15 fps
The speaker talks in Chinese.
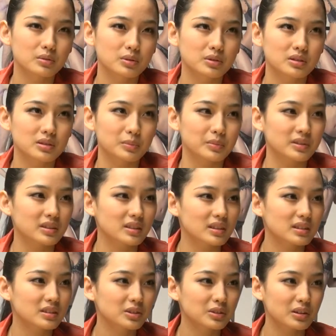或者什么的，
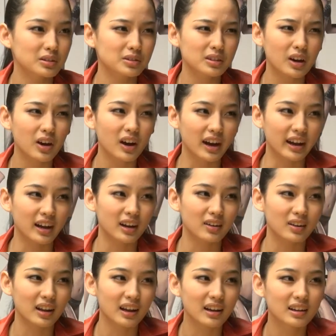倒倒还
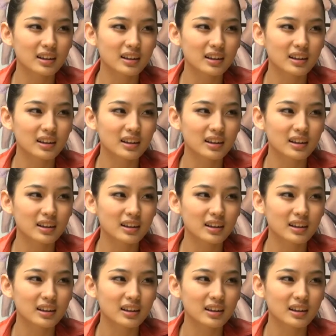好啦。